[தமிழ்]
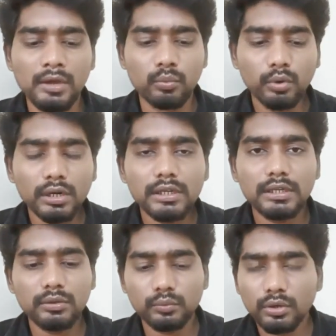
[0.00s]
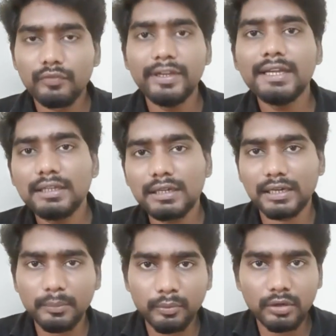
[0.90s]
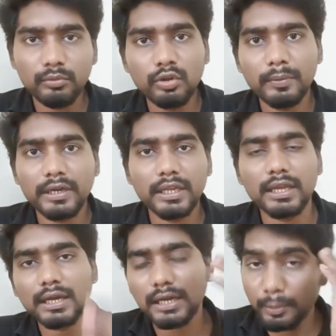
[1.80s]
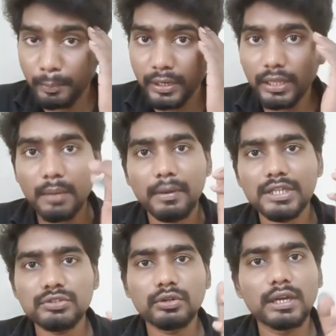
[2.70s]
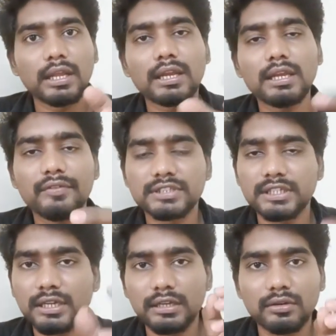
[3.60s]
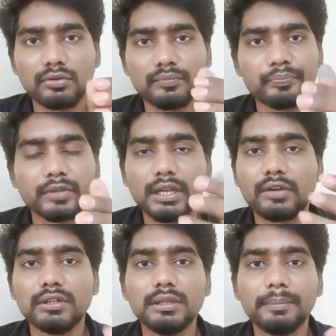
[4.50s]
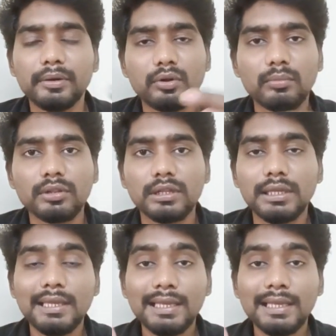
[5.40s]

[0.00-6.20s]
உங்களுக்கு உங்கள் வீடு கட்ட போகிற முடிவு பண்ணிட்டீங்க கற்பனையாக மனசுக்குள்ளே நிறைய விஷயங்கள் இருக்கும் எனக்கு வந்து பெட்ரூம் வந்து